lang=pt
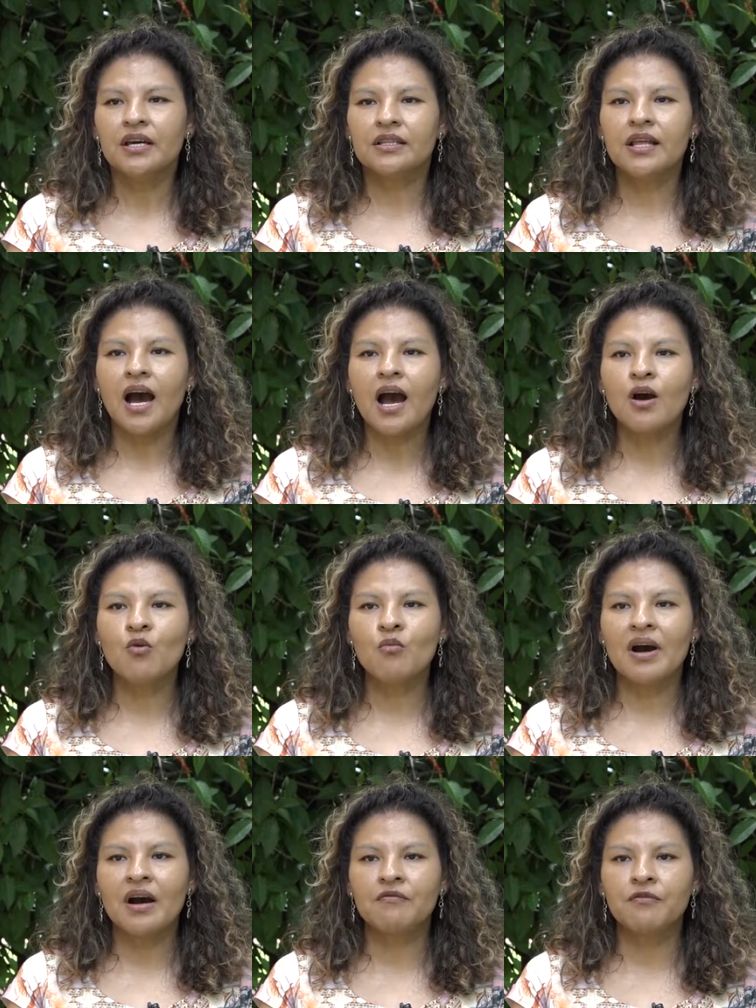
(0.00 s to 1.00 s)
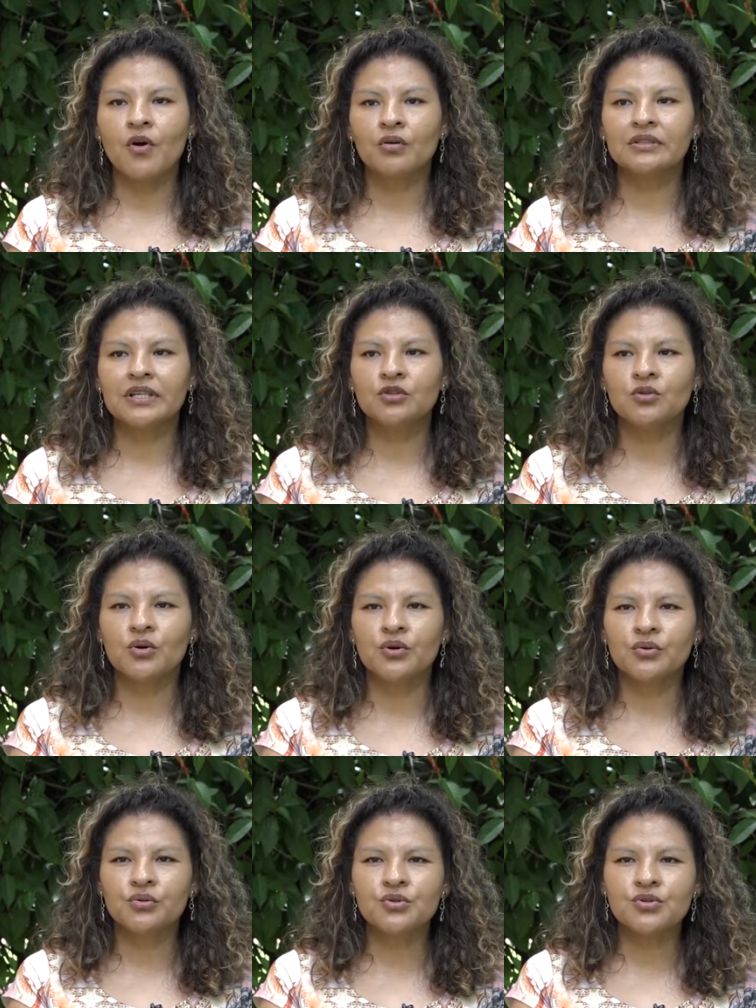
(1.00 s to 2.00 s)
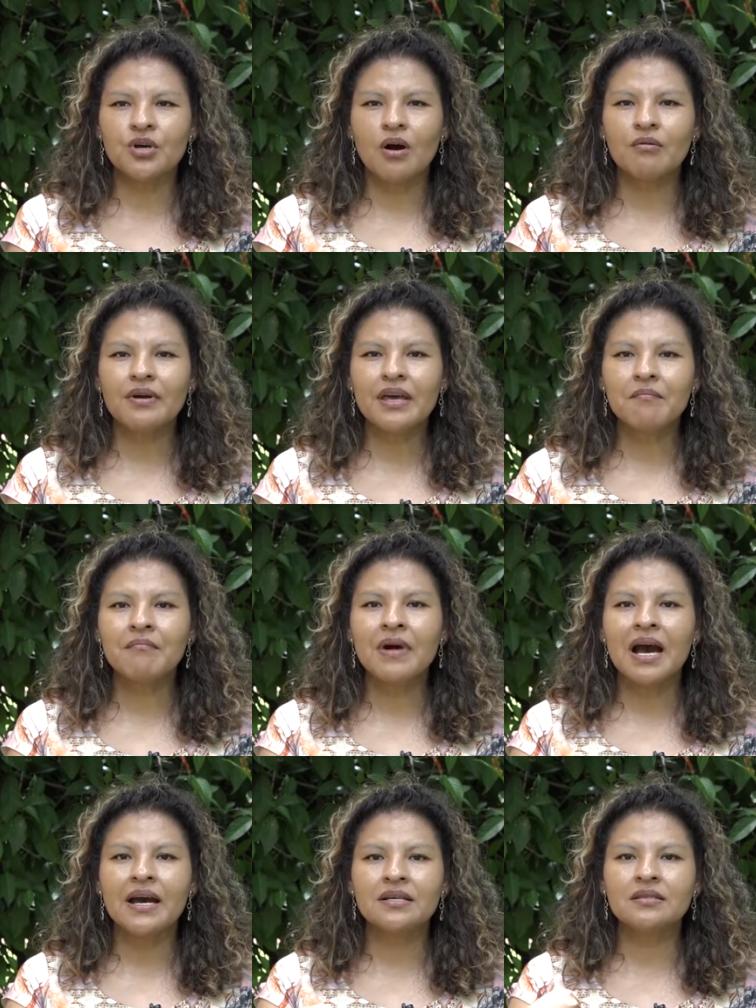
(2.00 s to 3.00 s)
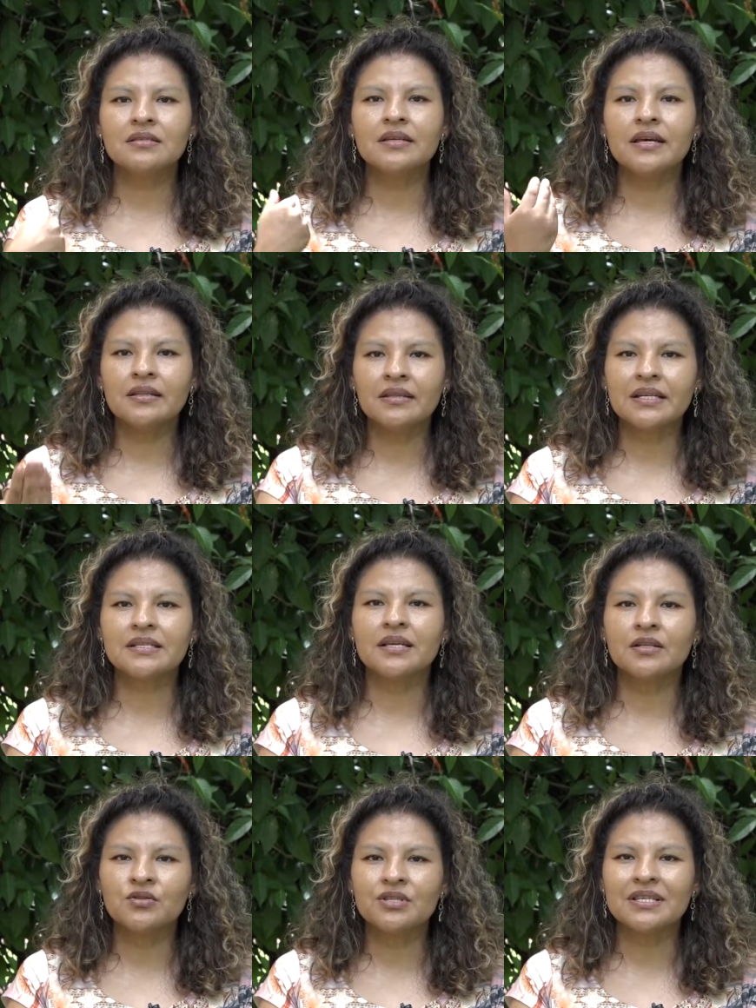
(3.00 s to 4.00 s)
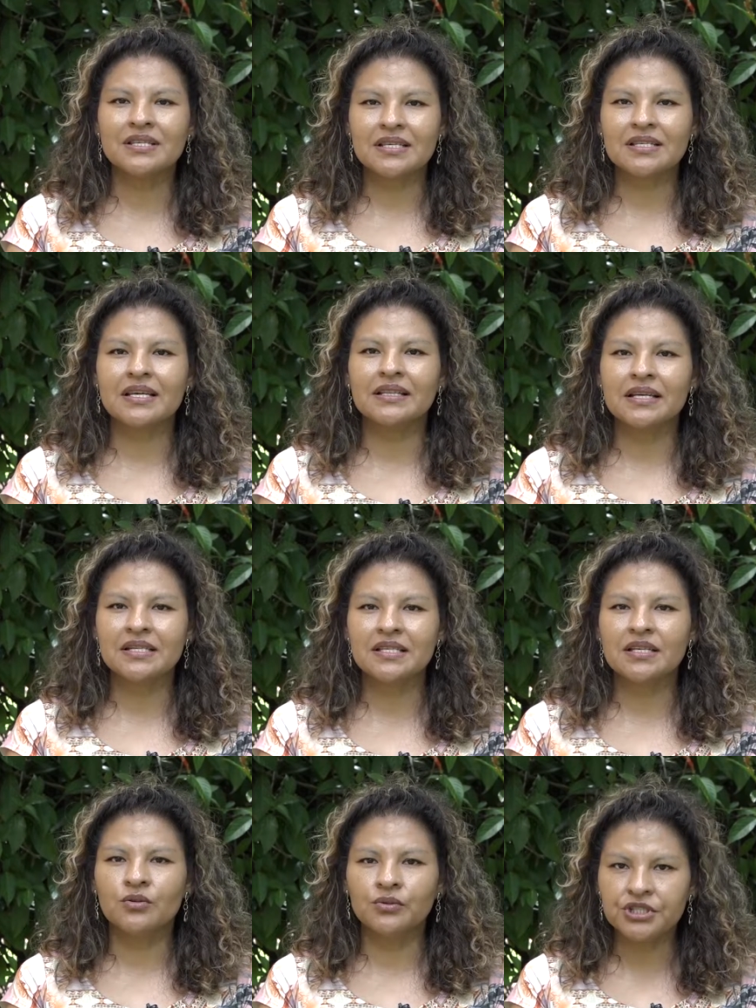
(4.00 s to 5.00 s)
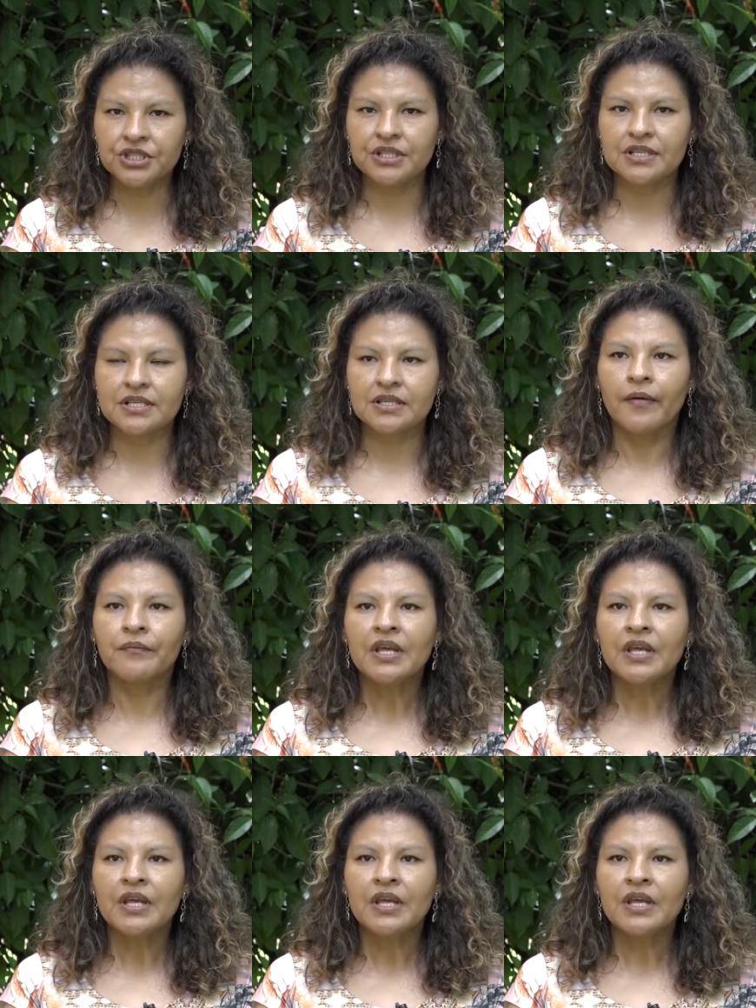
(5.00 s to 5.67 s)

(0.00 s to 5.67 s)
dá uma volta em torno do Sol em mais de 365 dias.